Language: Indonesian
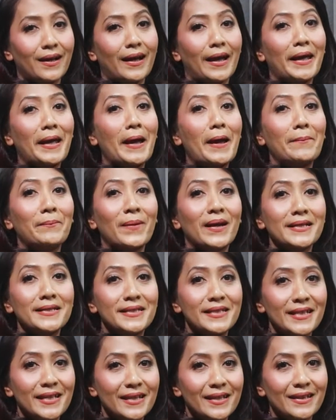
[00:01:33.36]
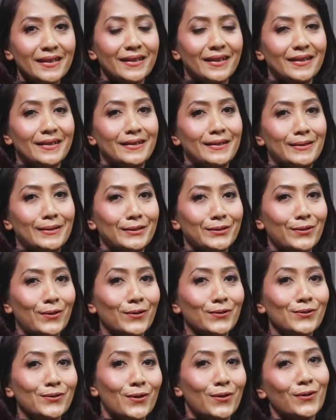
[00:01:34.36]
kayak apa sih uh,
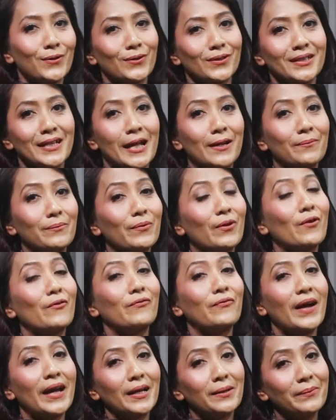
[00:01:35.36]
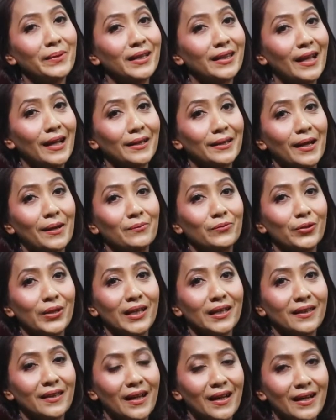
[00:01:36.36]
sosok dan profil bintang tamu
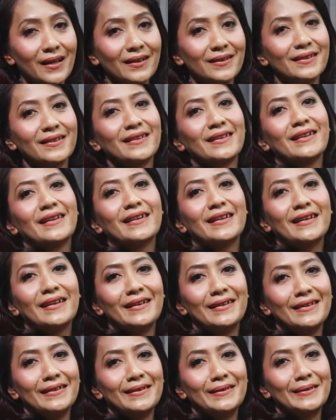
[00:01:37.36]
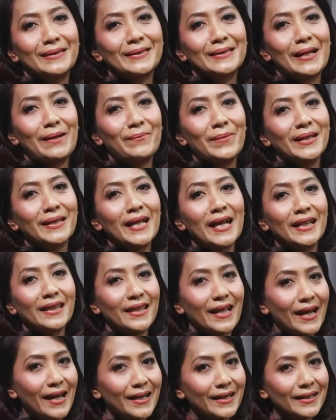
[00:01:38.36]
kita. Uh, selamat
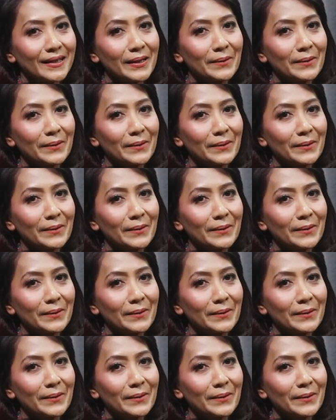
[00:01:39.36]
datang